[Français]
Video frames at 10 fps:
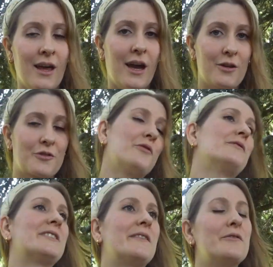Alors ce que
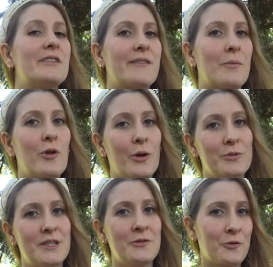vous avez vu, c'est vraiment la
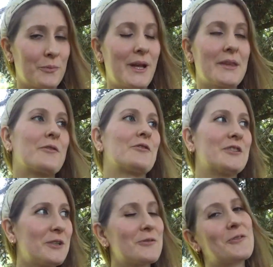routine complète quand
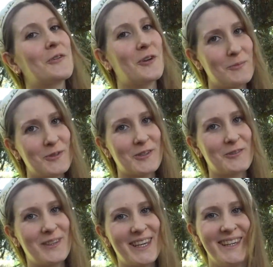j'ai le temps comme aujourd'hui.